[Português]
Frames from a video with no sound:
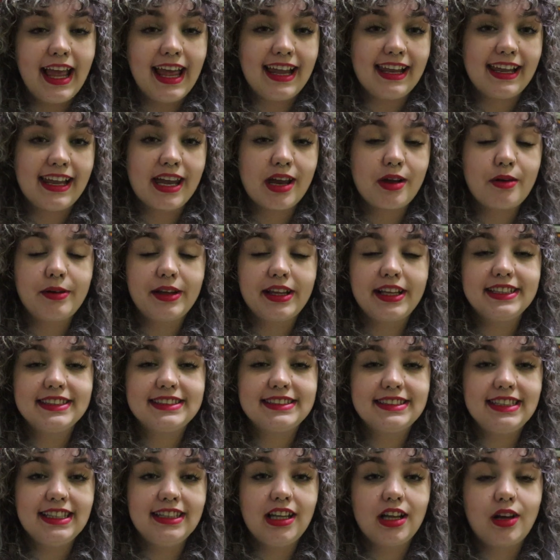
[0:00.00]
Ela é
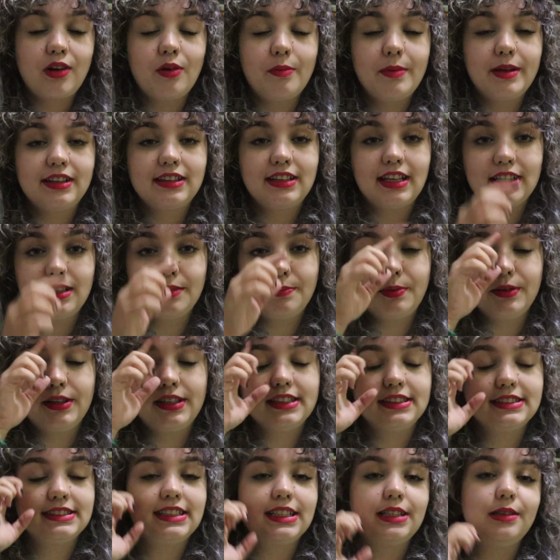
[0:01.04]
reconhecida e comentada, por
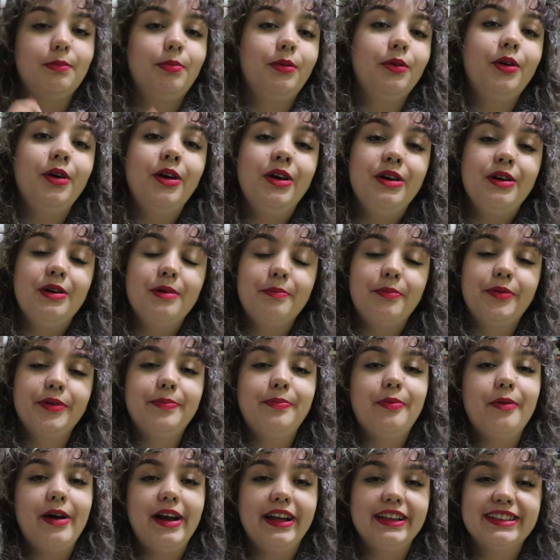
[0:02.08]
exemplo, por
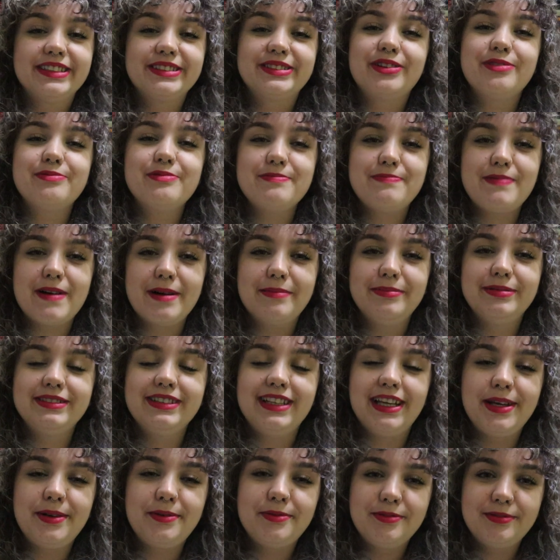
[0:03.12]
poetas como Pablo
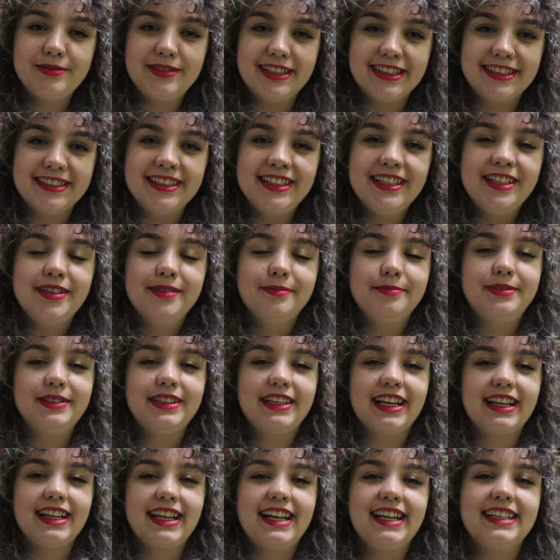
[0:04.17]
Neruda,
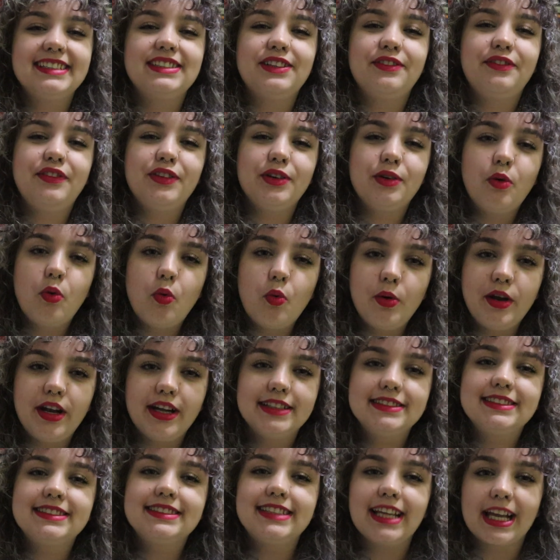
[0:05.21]
porque ela era essa
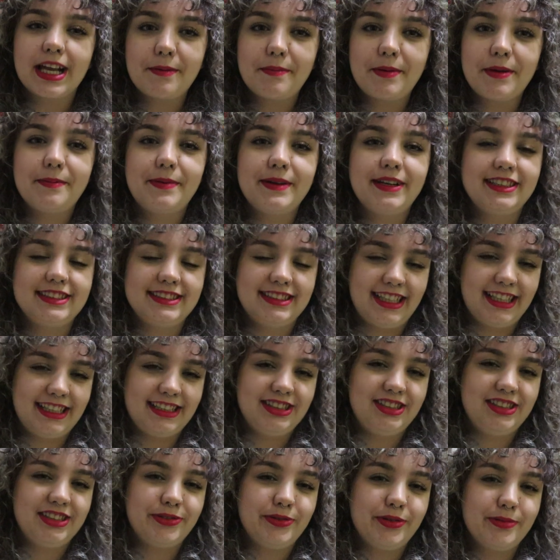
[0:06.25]
figura sempre
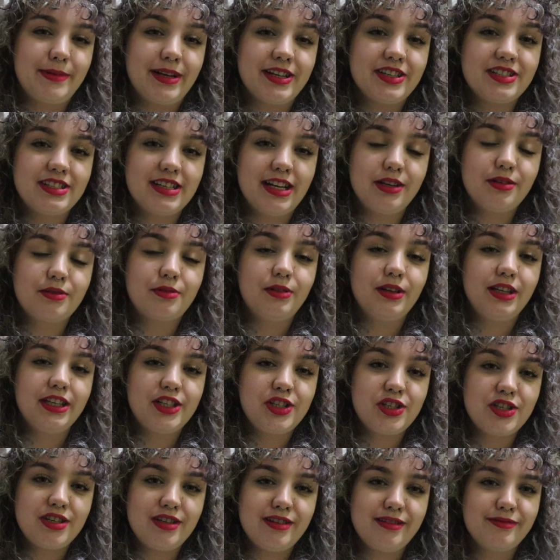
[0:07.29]
presente no imaginário
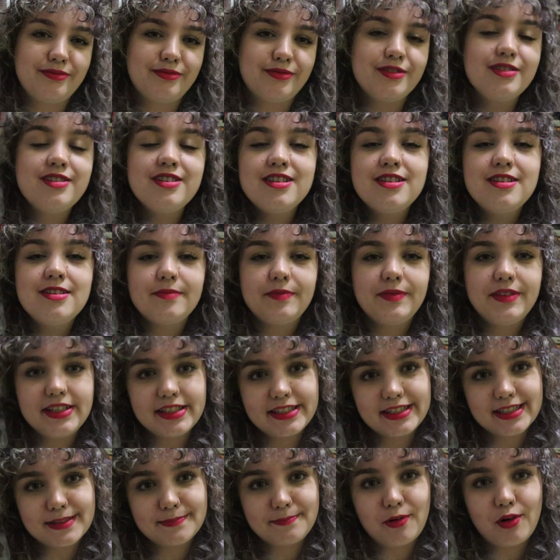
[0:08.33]
coletivo
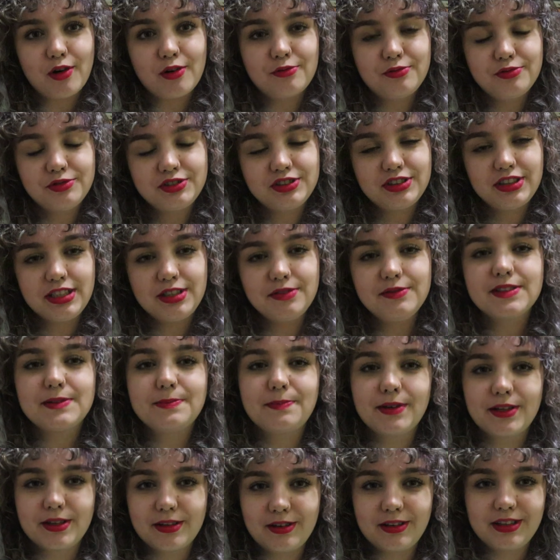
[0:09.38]
desses povos de língua
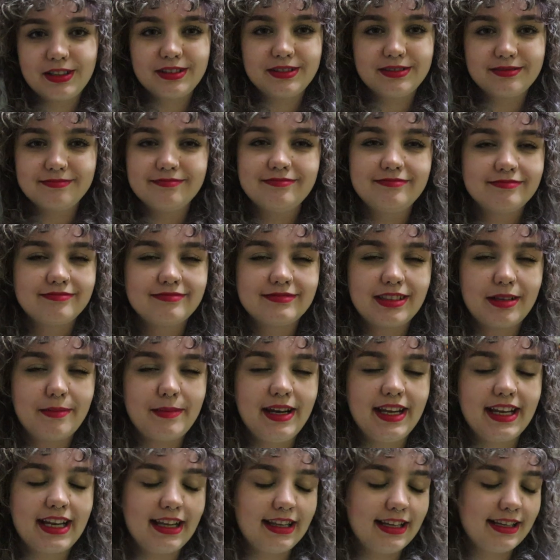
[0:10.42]
espanhola na
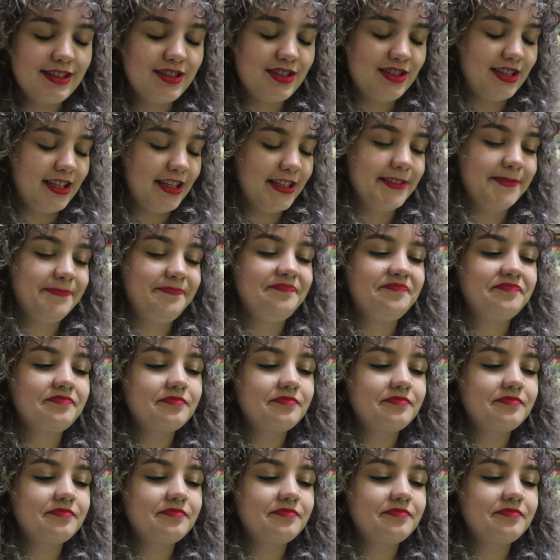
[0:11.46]
América Latina.